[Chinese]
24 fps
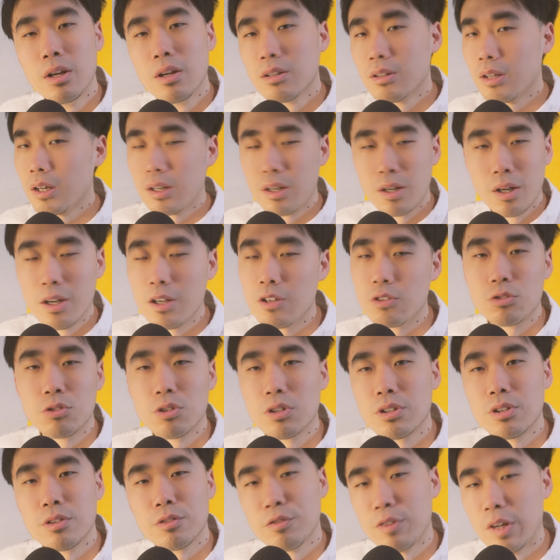它可以
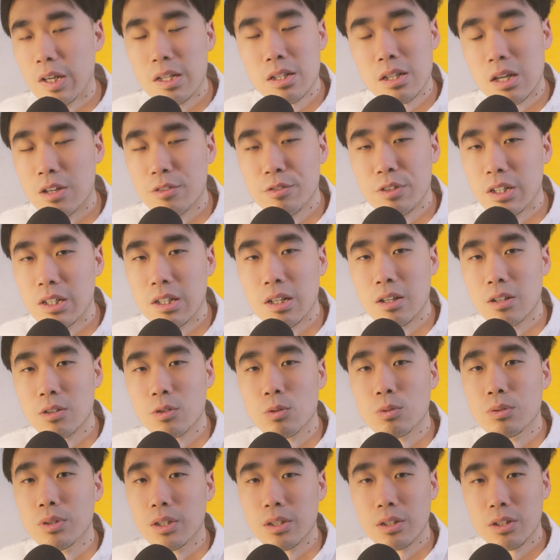说是非常非常
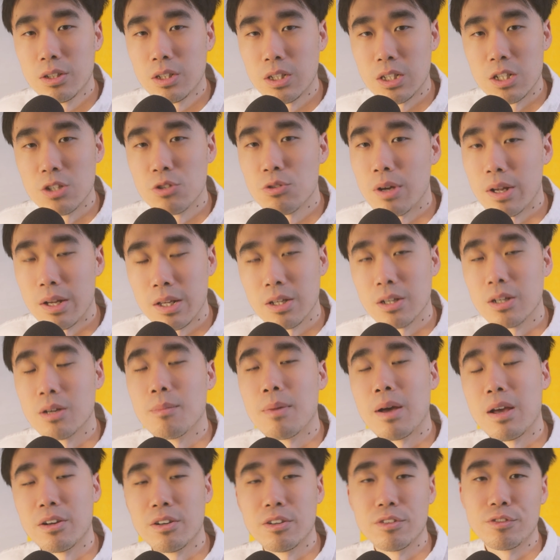功能齐全的一个
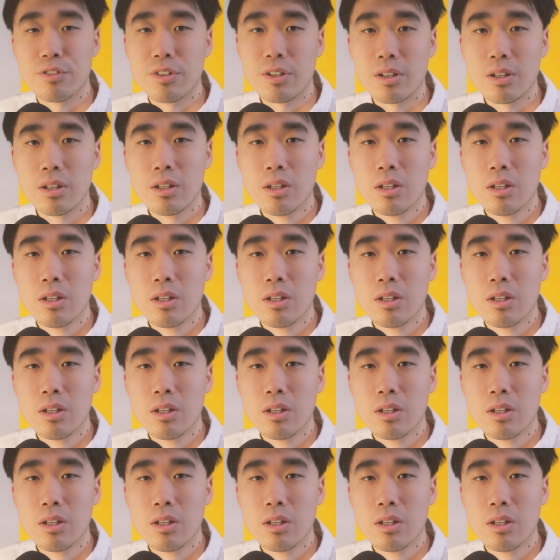麦克风，